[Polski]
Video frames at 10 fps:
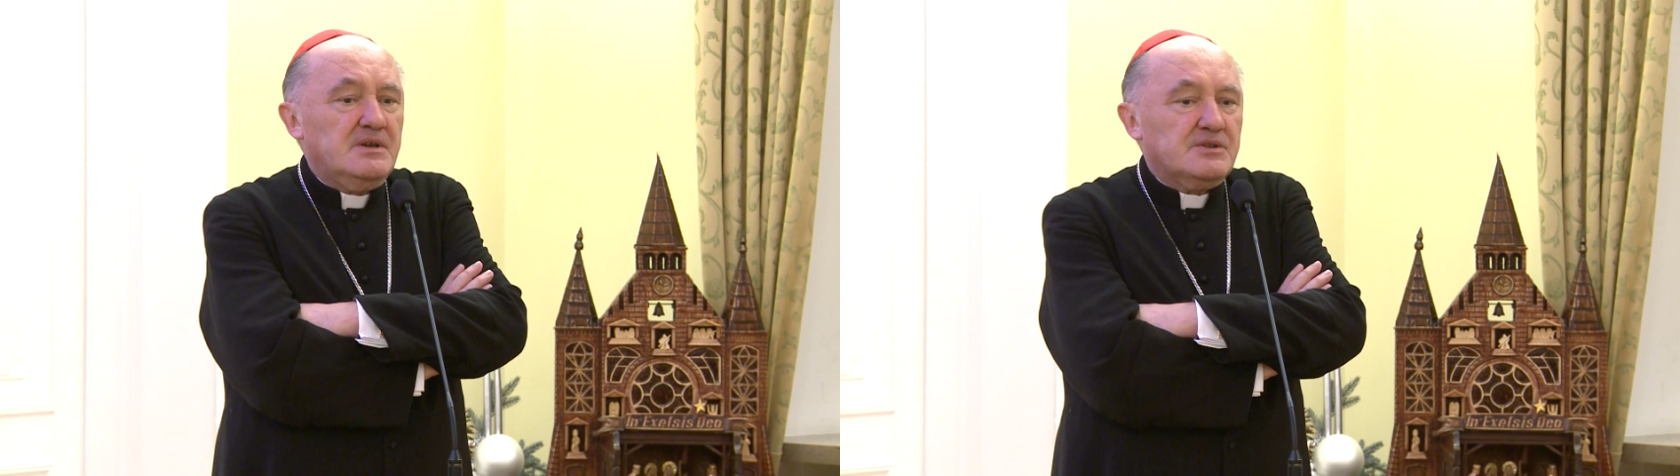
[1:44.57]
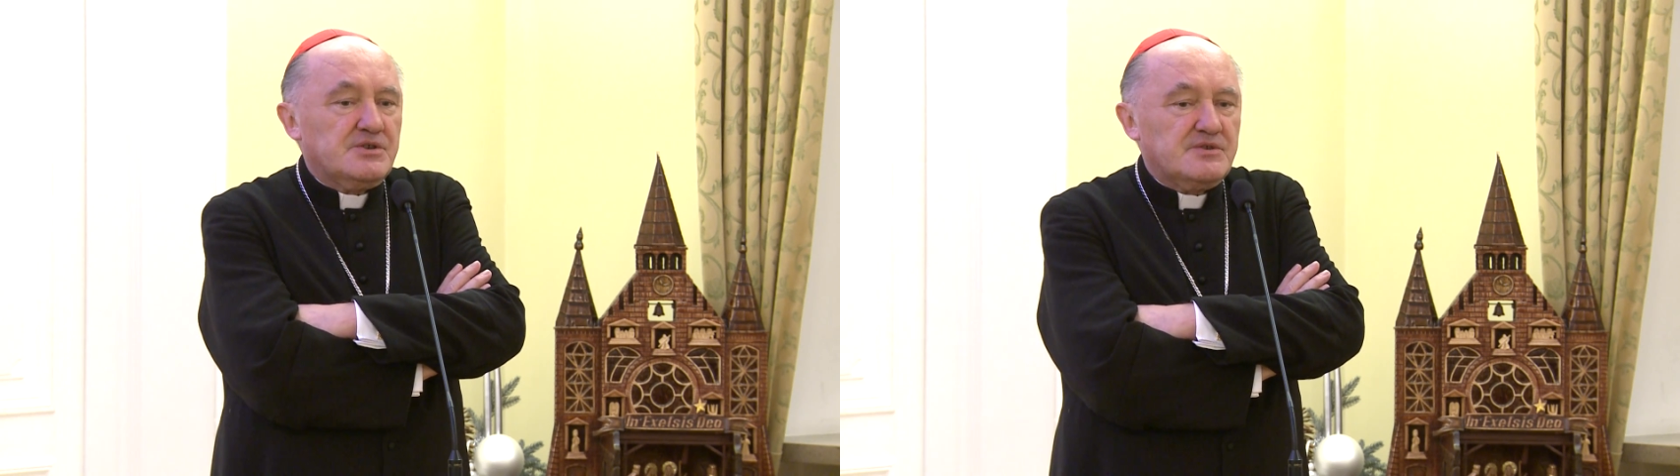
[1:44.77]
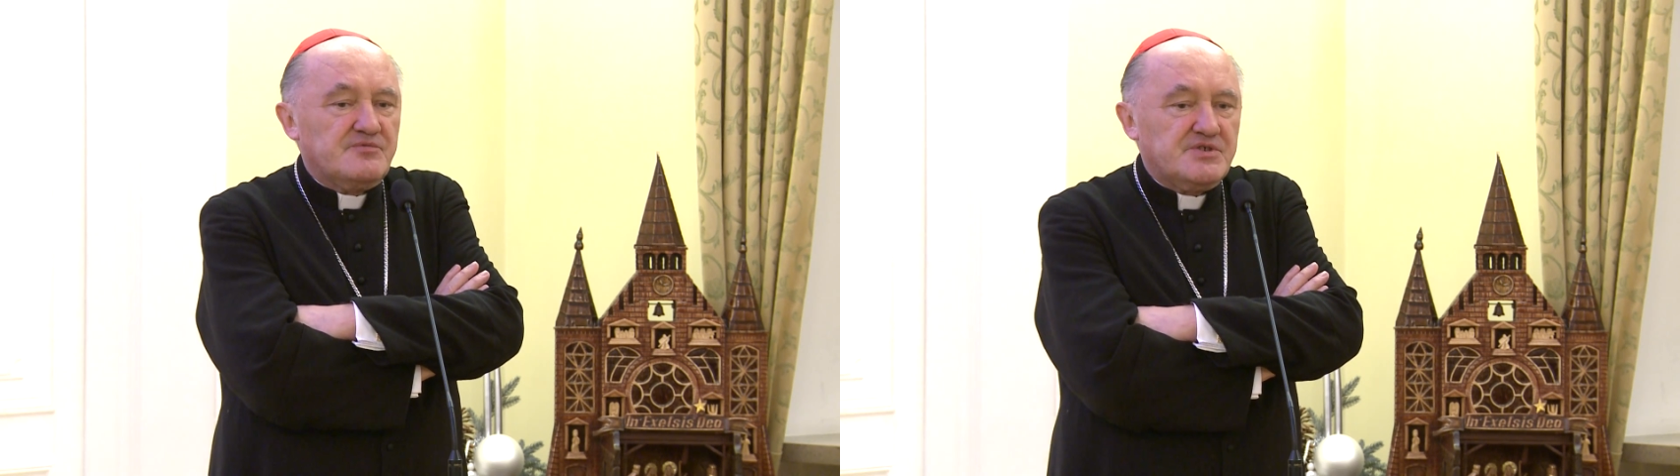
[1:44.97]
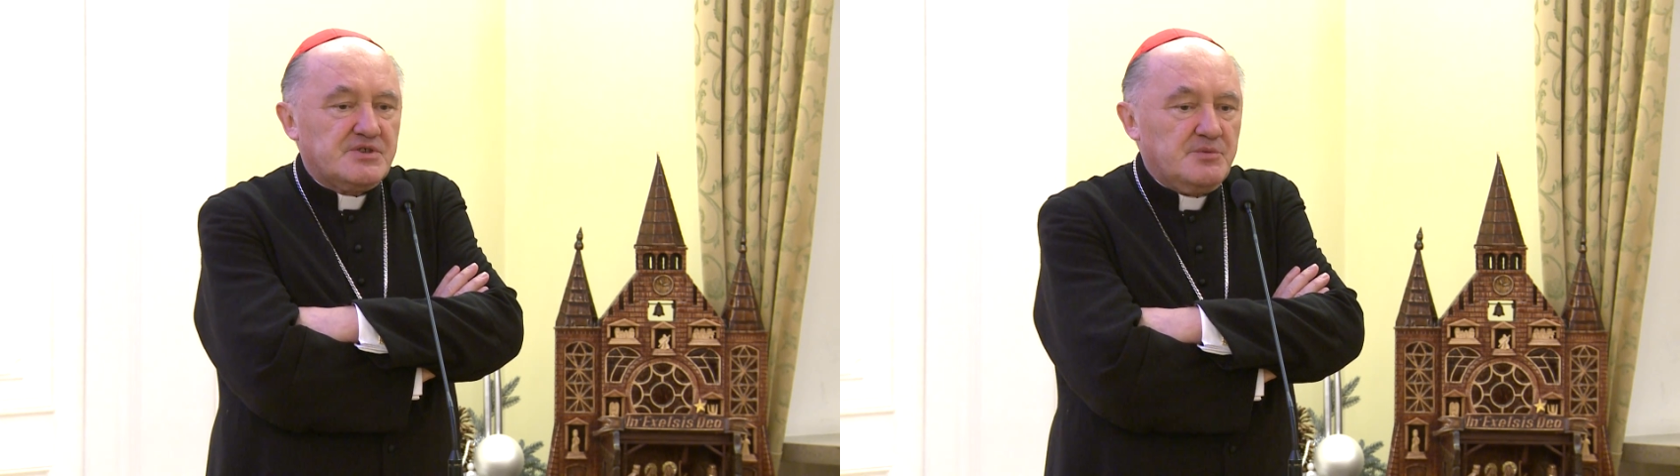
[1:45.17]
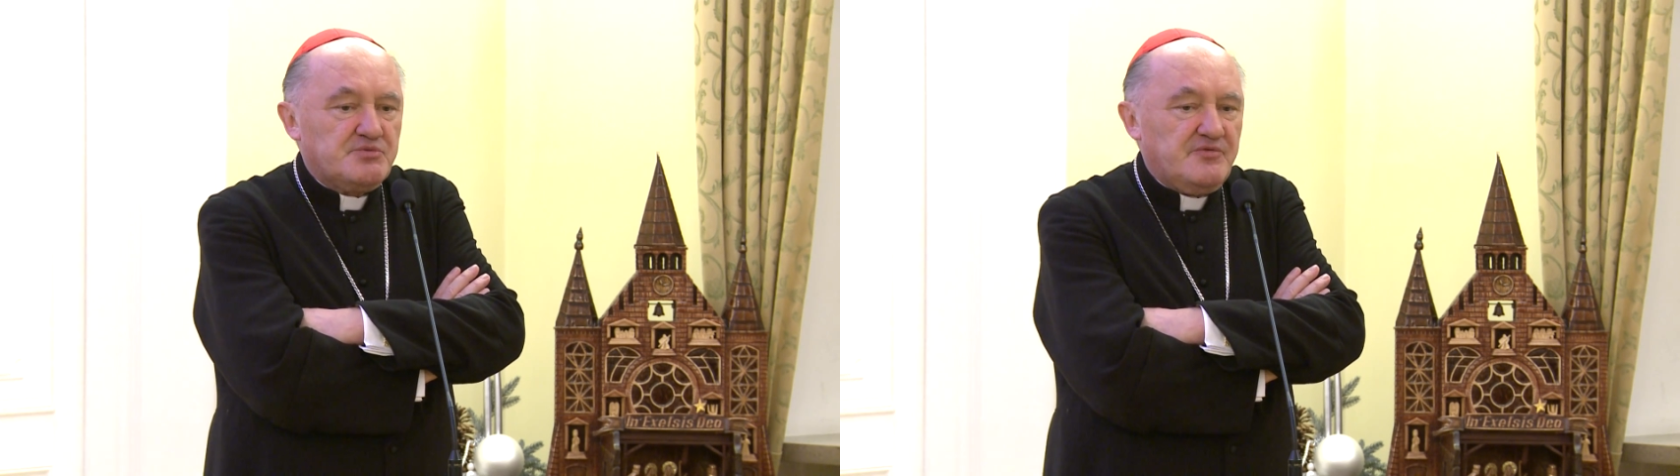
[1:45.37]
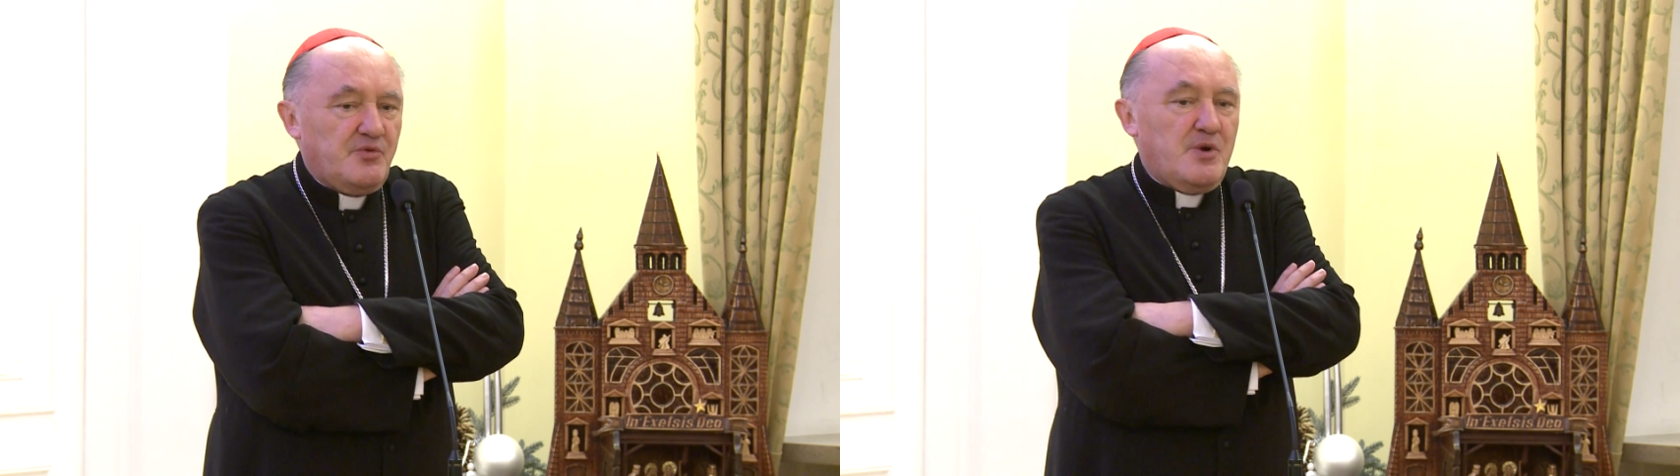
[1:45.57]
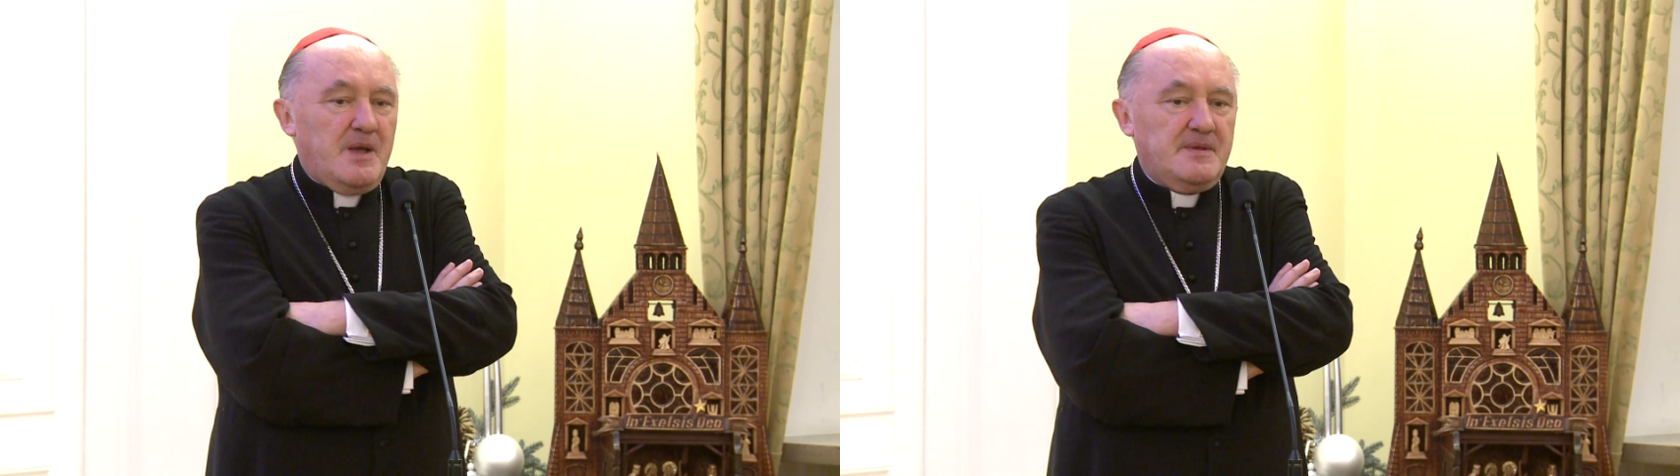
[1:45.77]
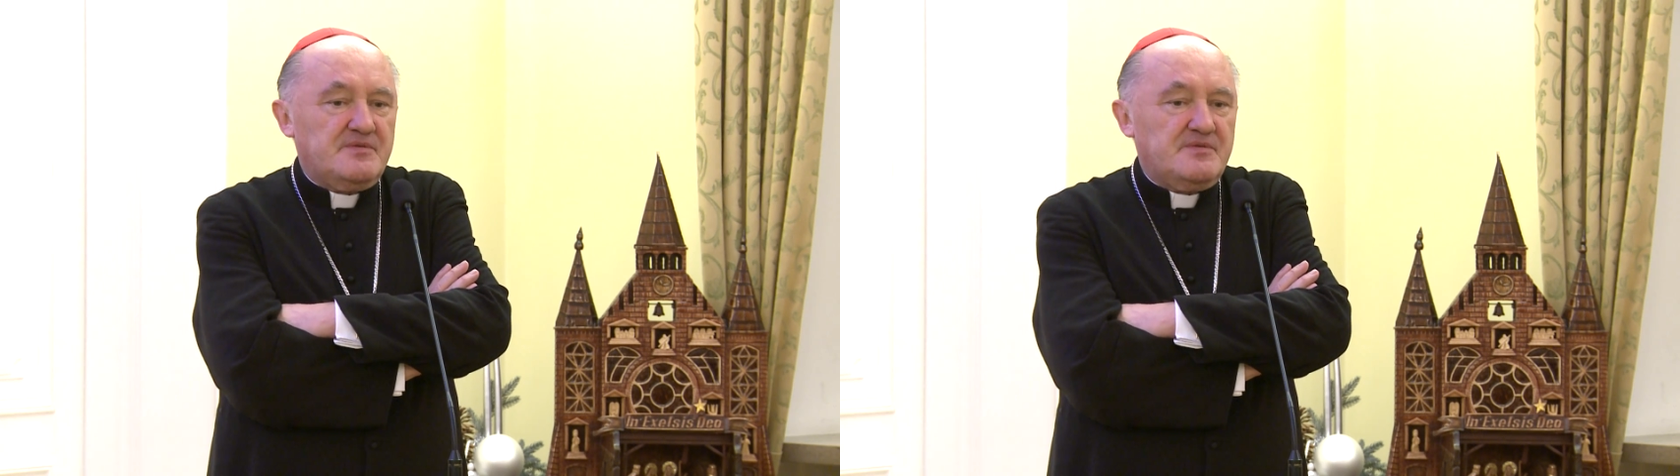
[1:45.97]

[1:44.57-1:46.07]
To są wszystko przywołane